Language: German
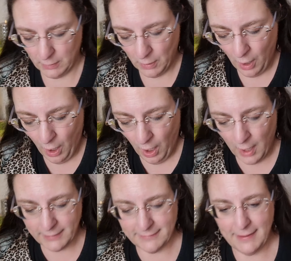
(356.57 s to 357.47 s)

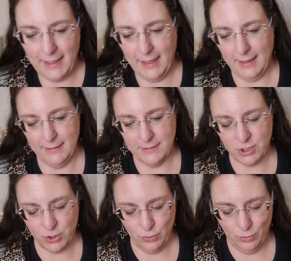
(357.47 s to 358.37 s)
Oh, der ist
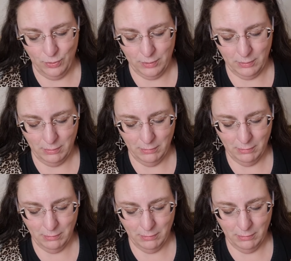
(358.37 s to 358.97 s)
schön.